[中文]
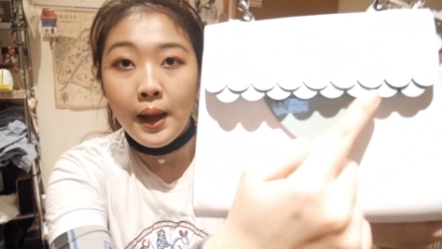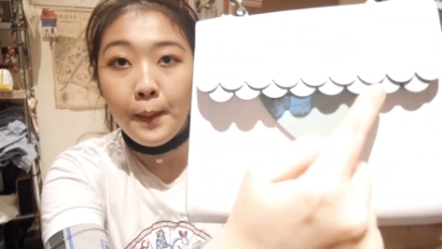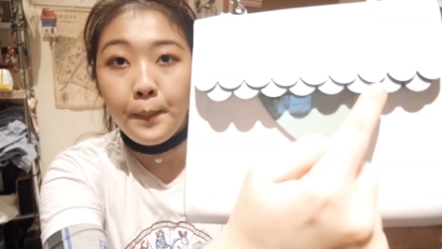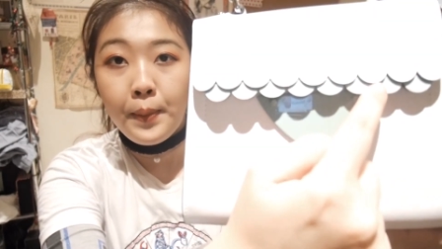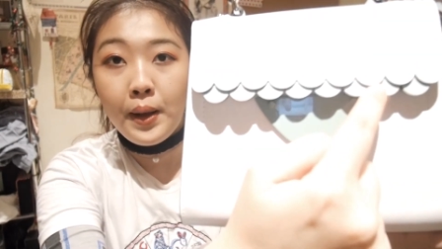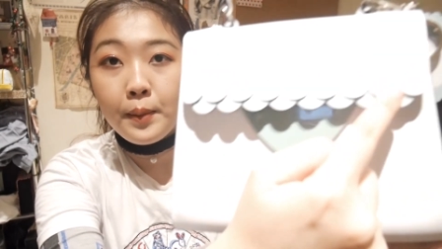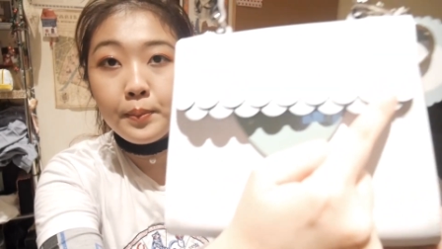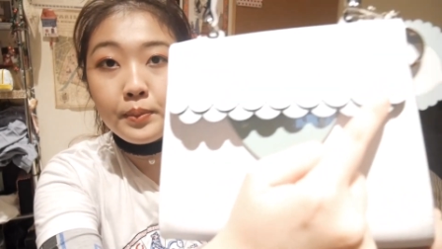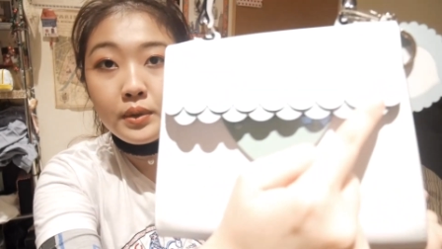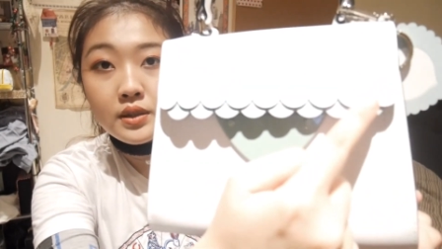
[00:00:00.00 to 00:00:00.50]
它
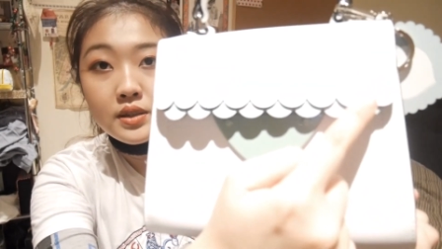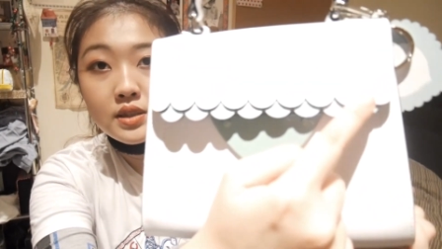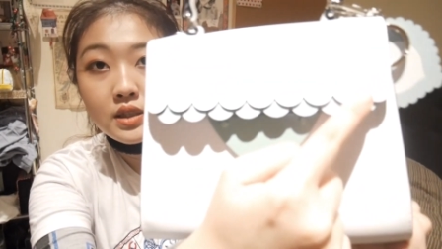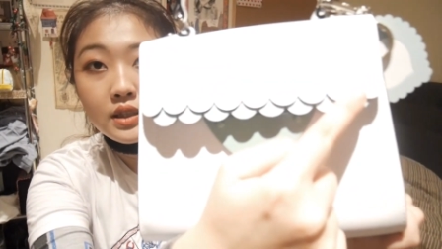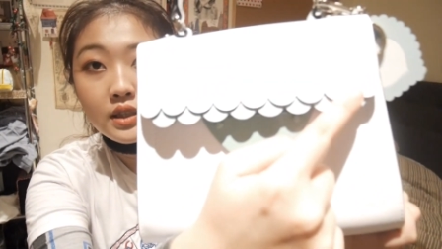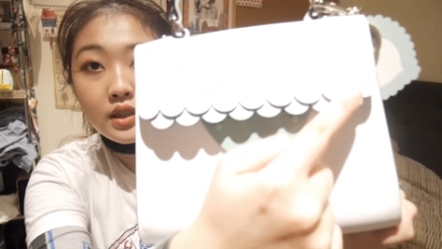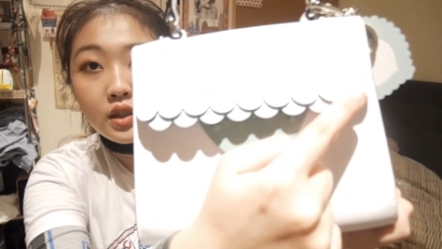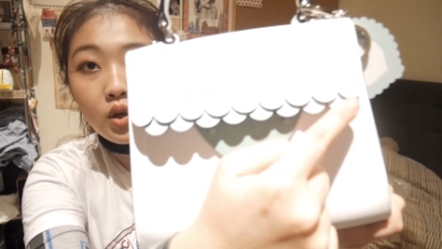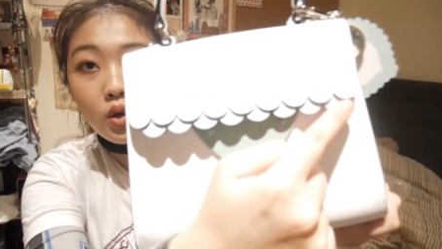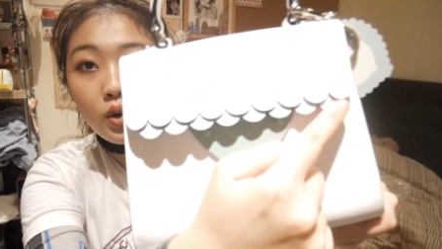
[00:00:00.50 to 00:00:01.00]
旁边
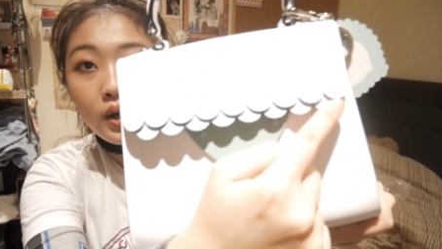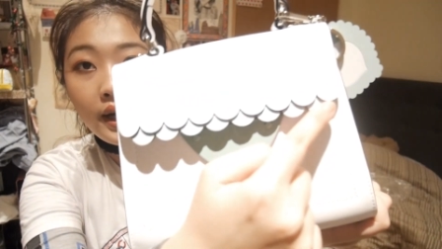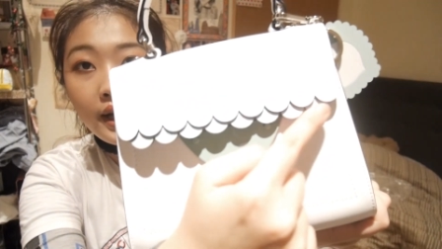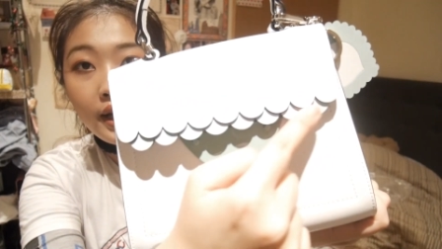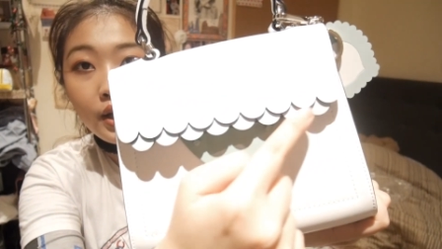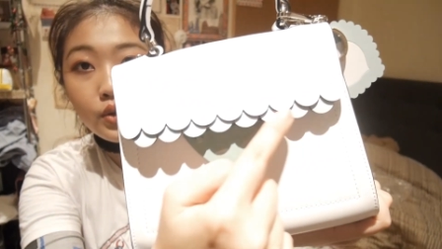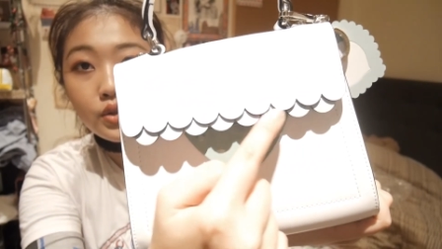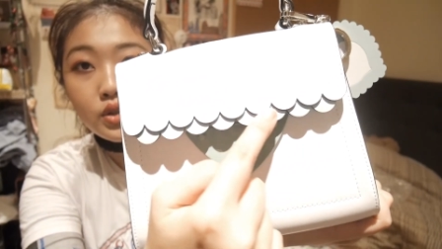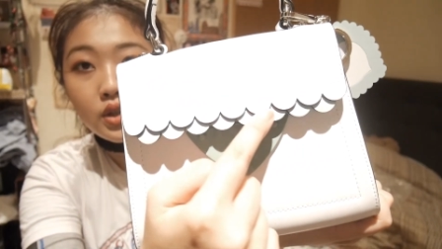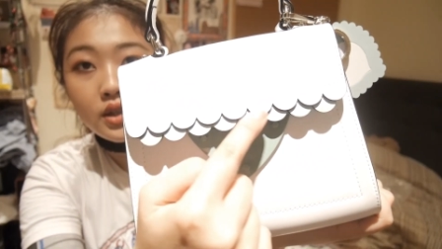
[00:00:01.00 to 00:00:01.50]
这里的话
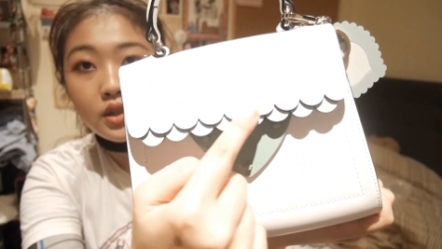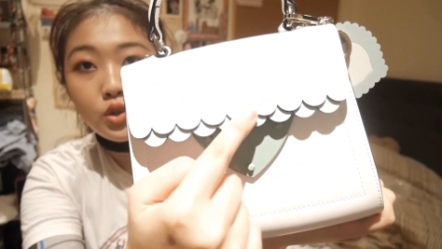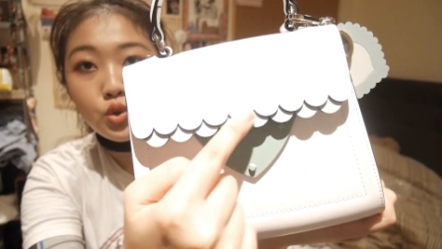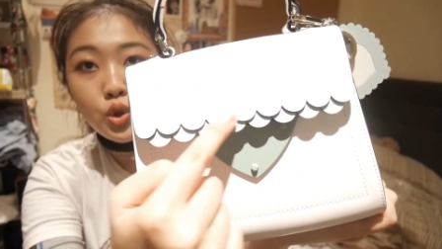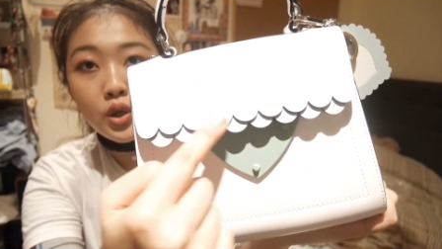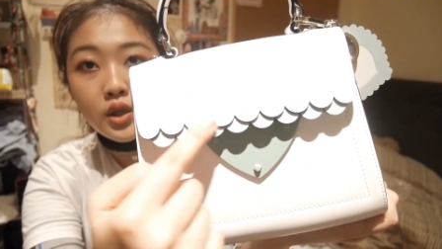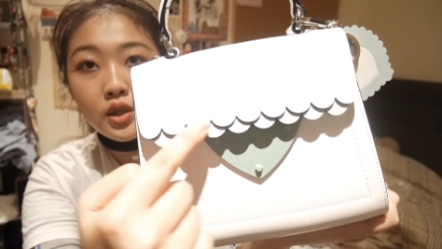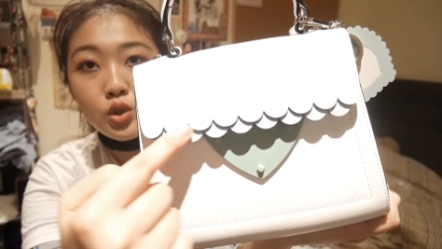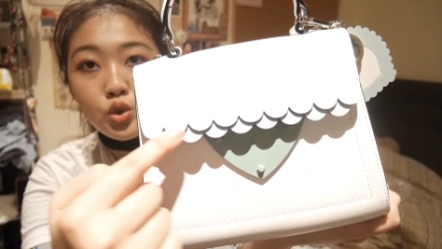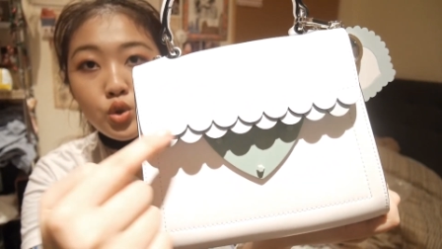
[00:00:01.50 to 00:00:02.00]
还有这样一
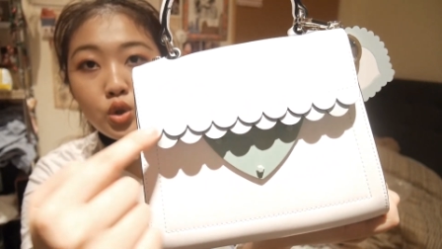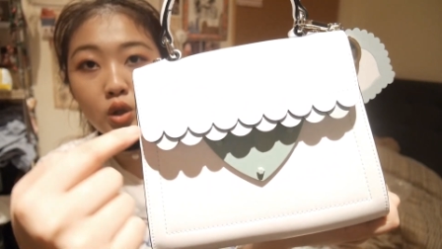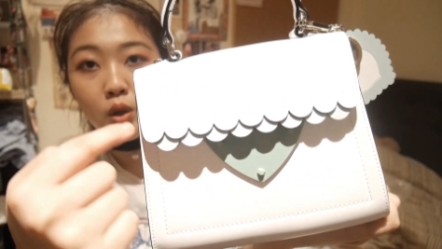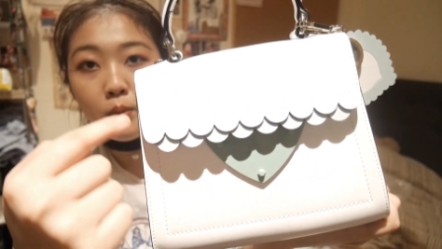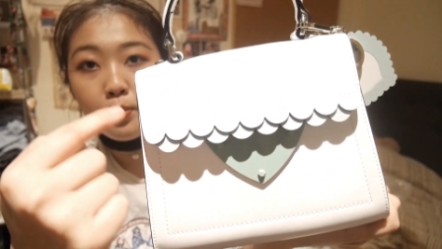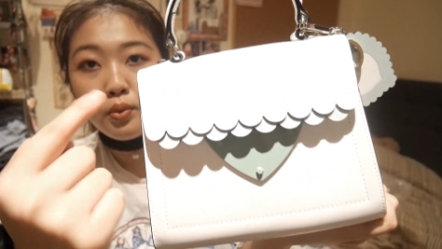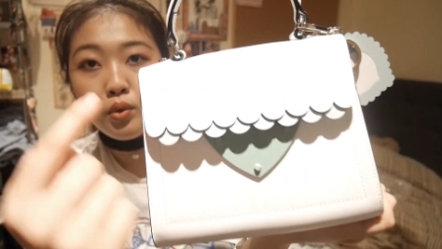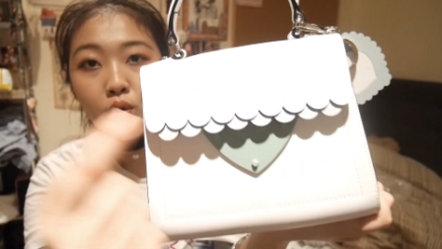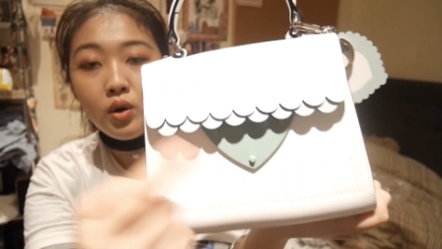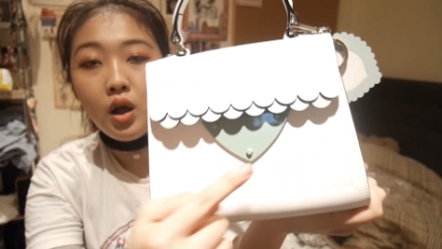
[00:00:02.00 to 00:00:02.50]
圈一圈
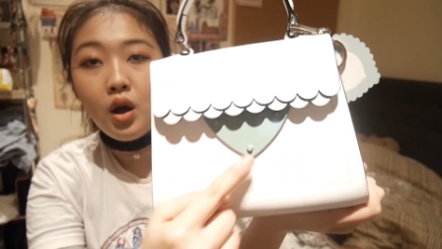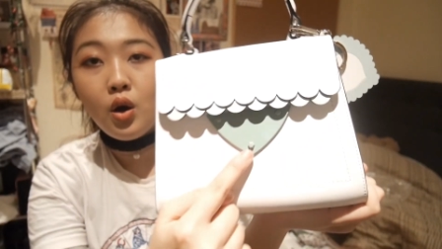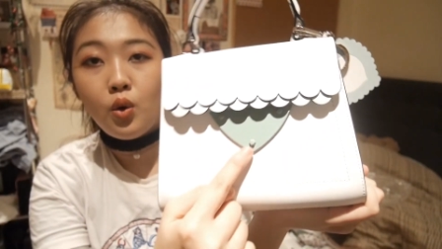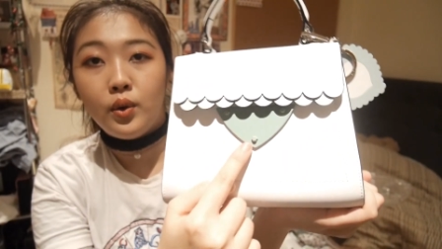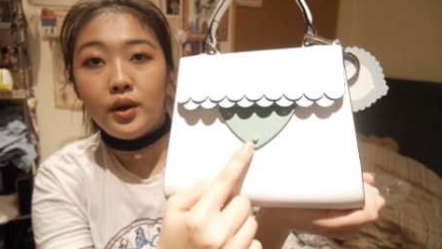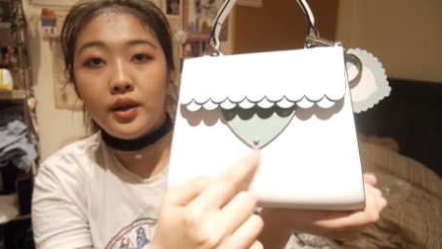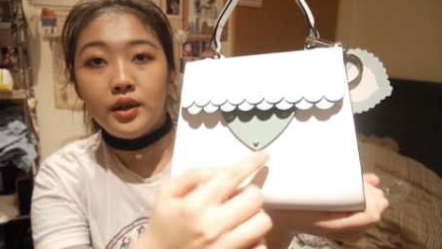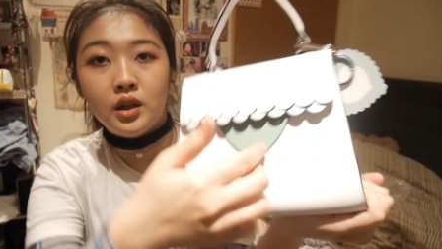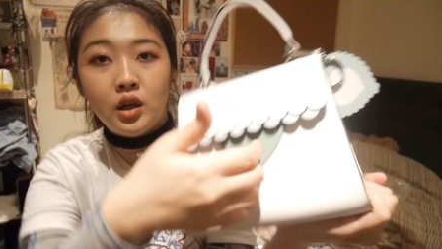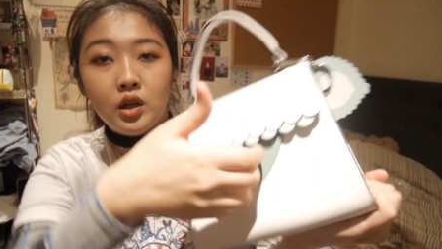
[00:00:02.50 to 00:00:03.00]
的波浪纹，